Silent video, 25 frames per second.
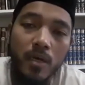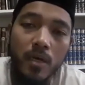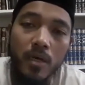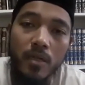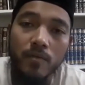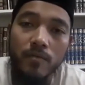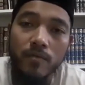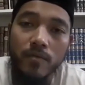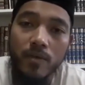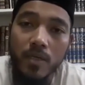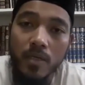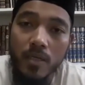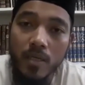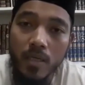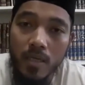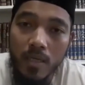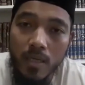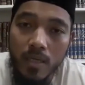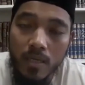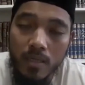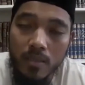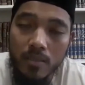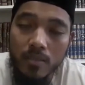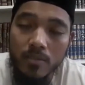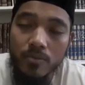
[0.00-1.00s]

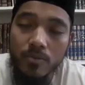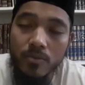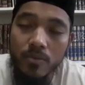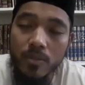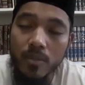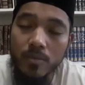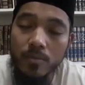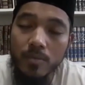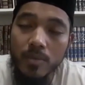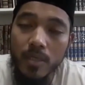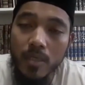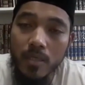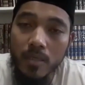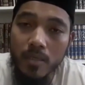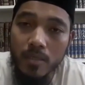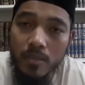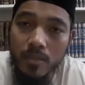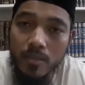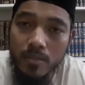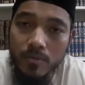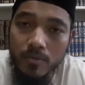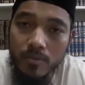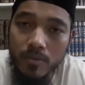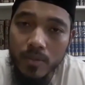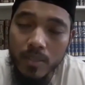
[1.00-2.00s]
Al-falah itu
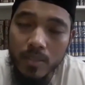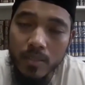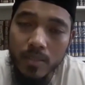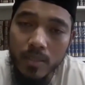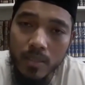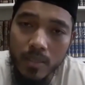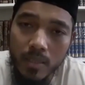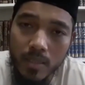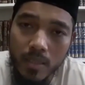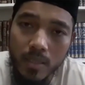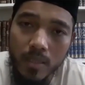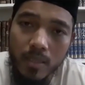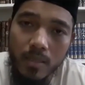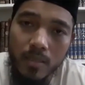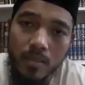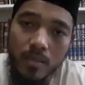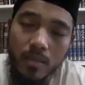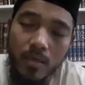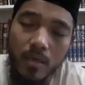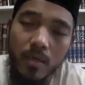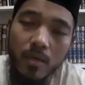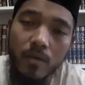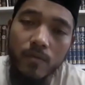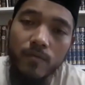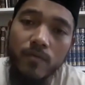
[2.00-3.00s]
kemenangan itu
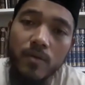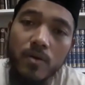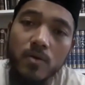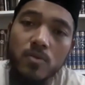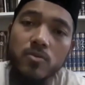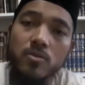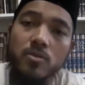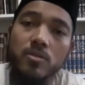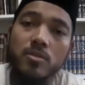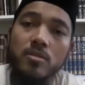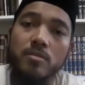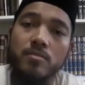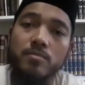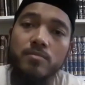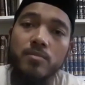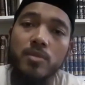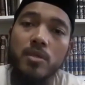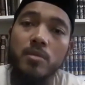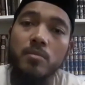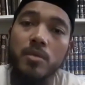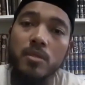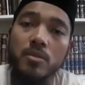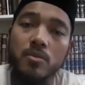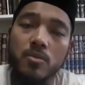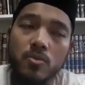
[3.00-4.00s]
adalah al-fawz
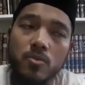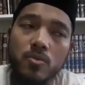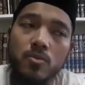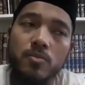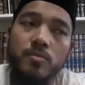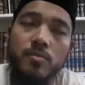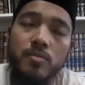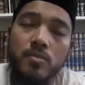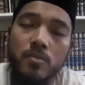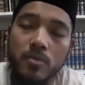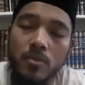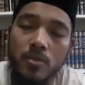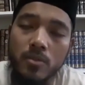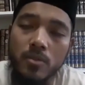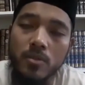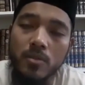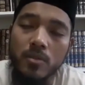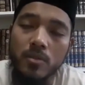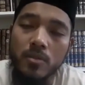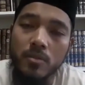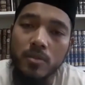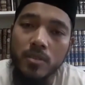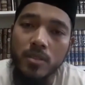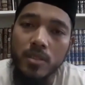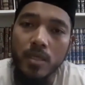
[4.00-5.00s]
bil matlub.
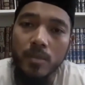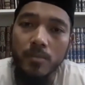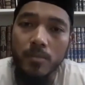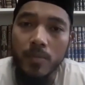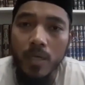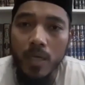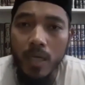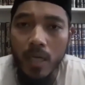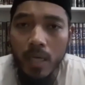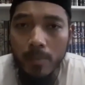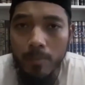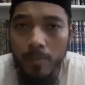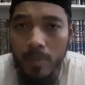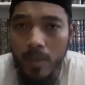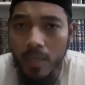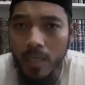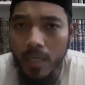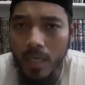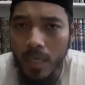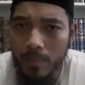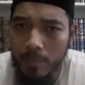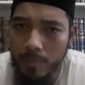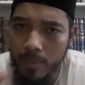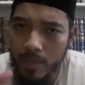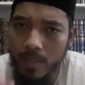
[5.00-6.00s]
Dia
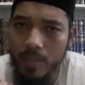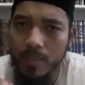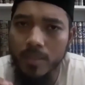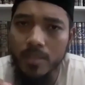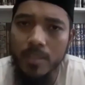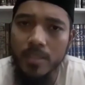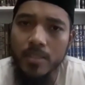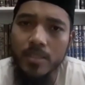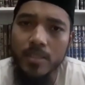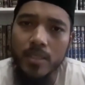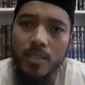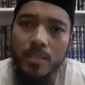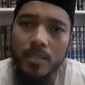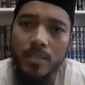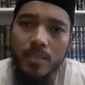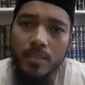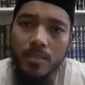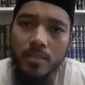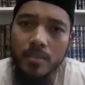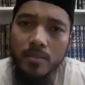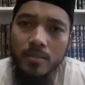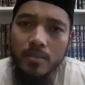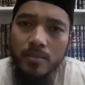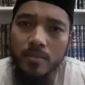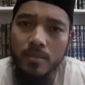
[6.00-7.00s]
menggapai apa yang dia cari.
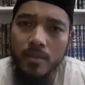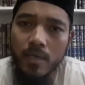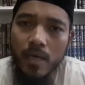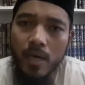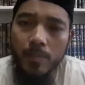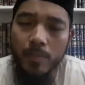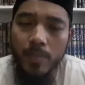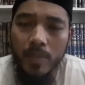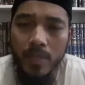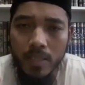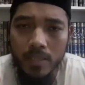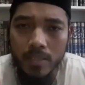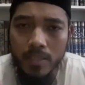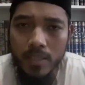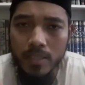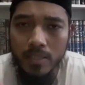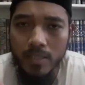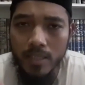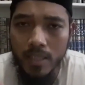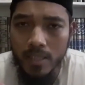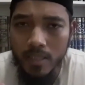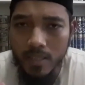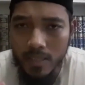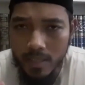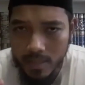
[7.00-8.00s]
Apa yang dia
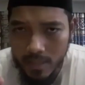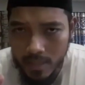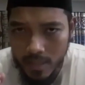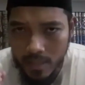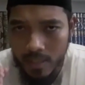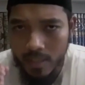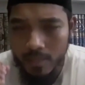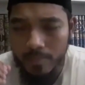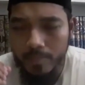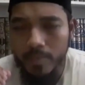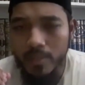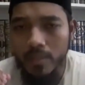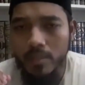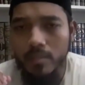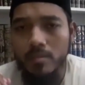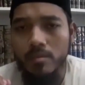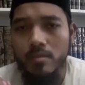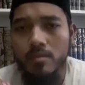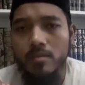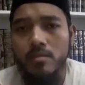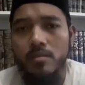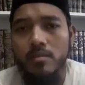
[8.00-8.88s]
cari dia dapat.